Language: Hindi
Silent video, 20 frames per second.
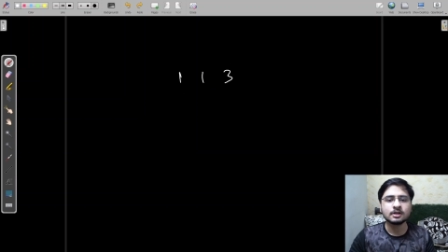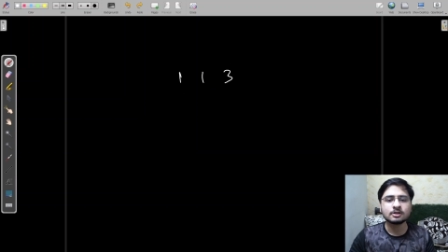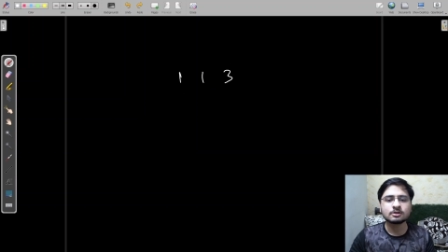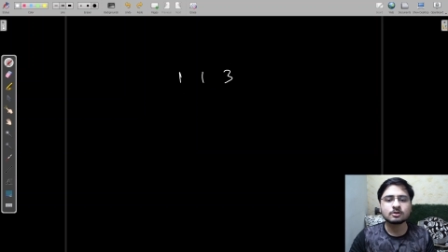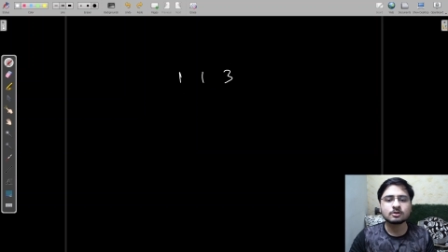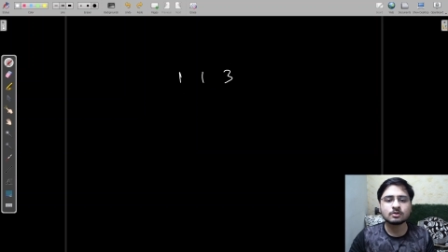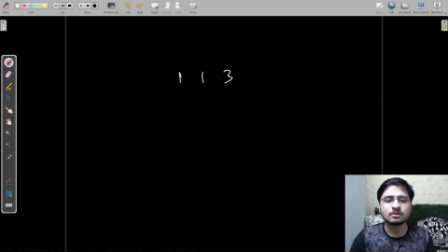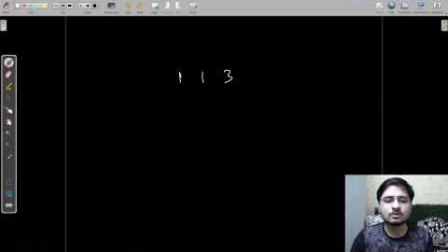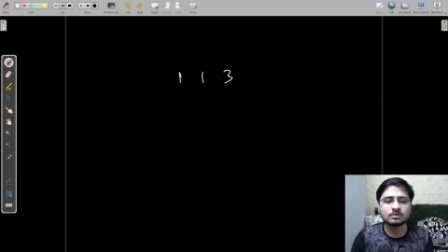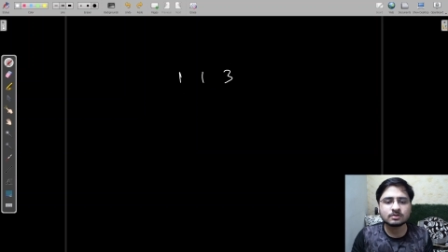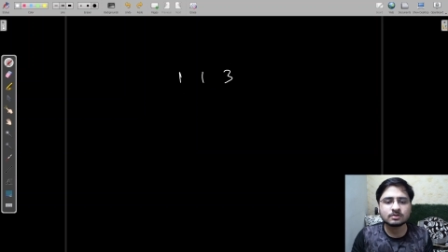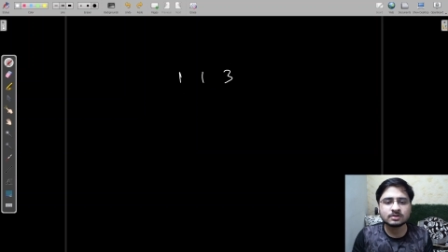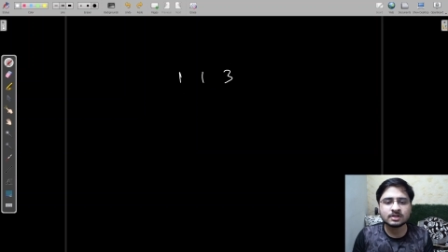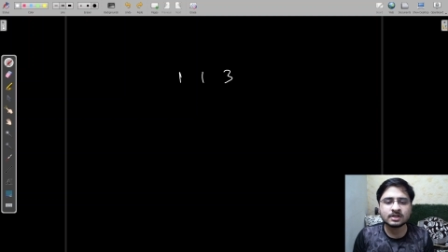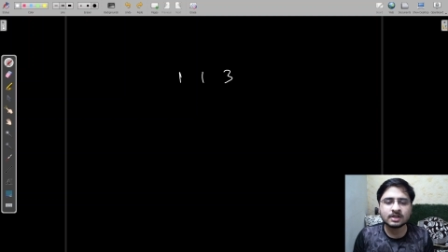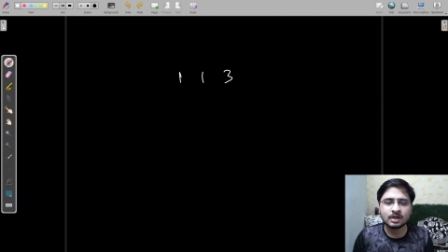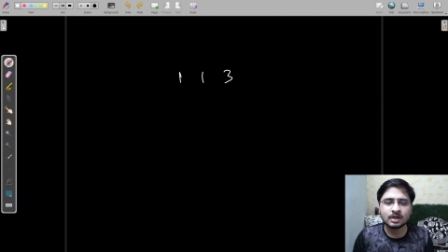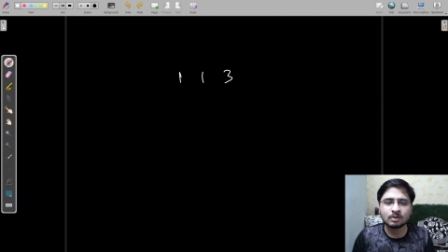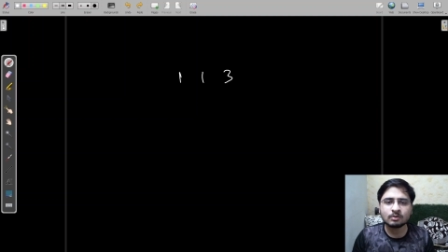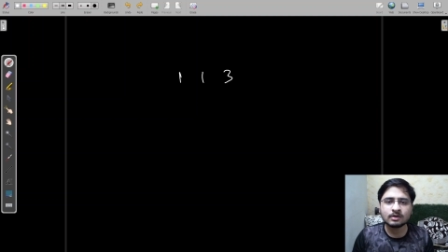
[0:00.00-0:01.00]
तो ये
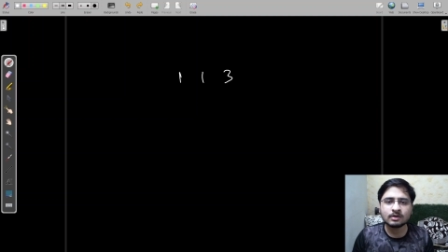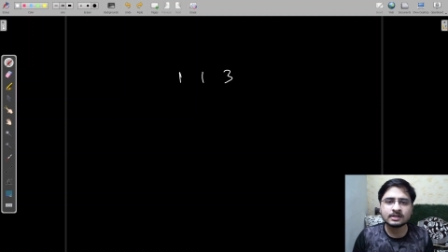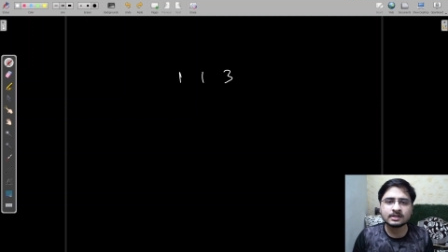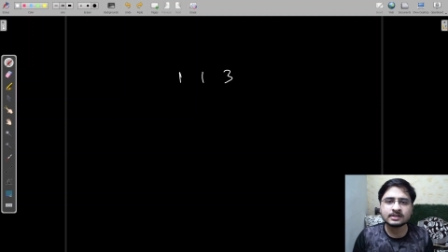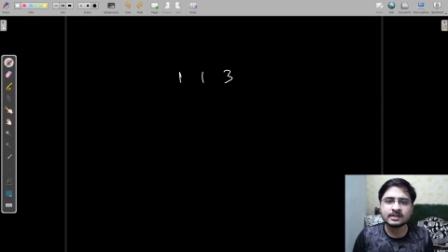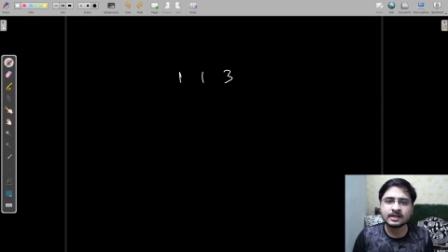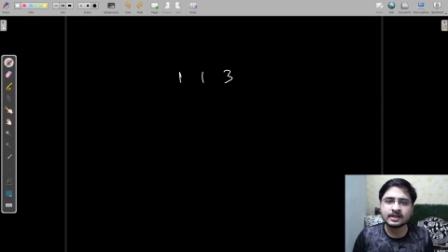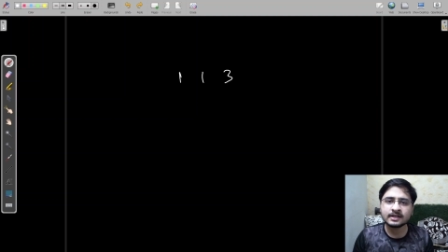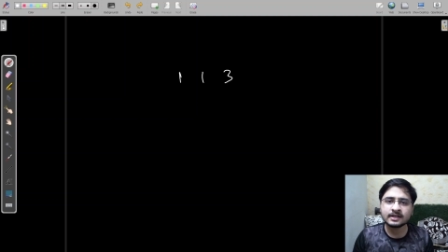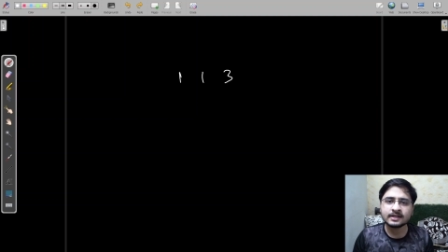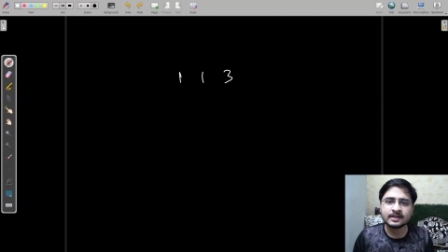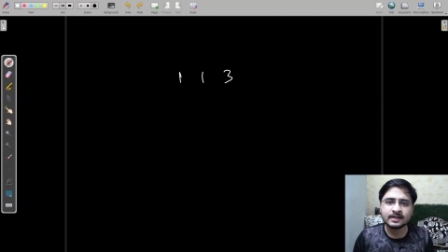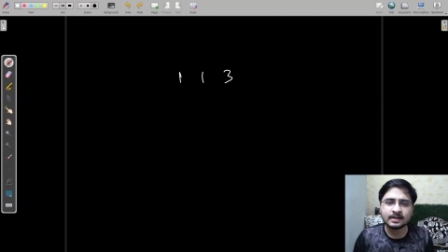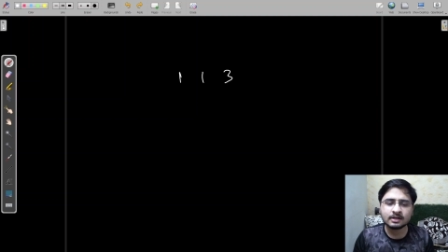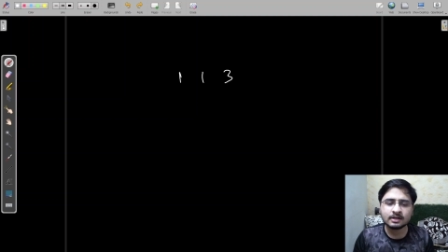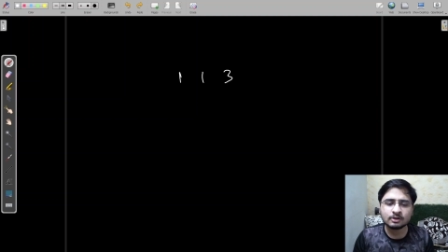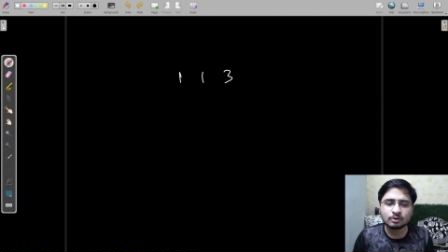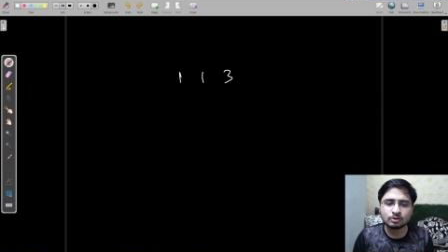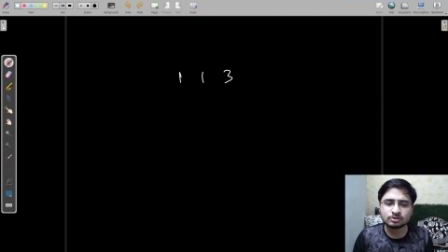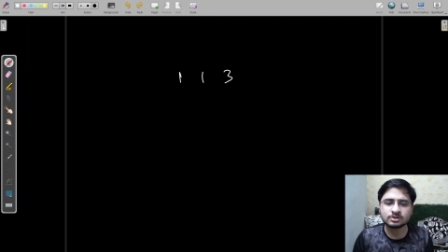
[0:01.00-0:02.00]
क्या हुआ ये एरे है
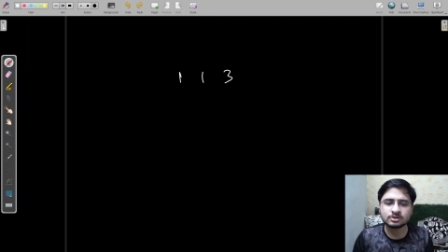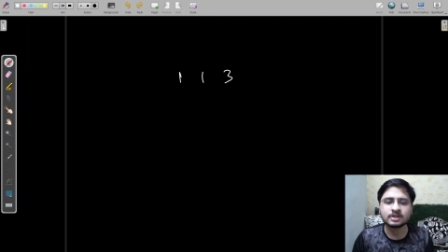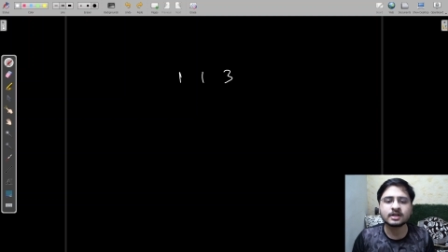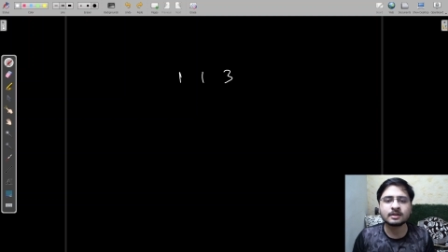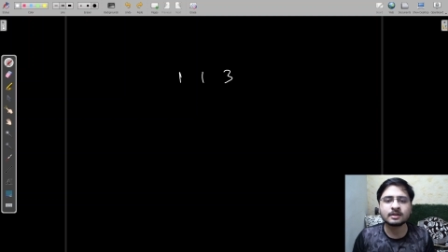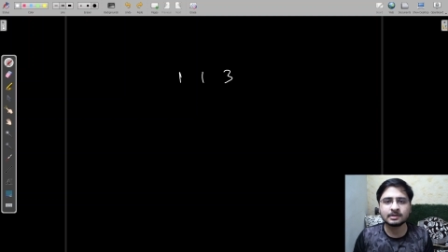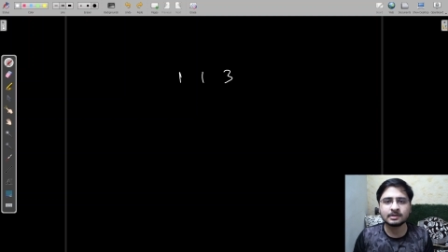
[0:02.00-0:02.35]
क्लोज जनरल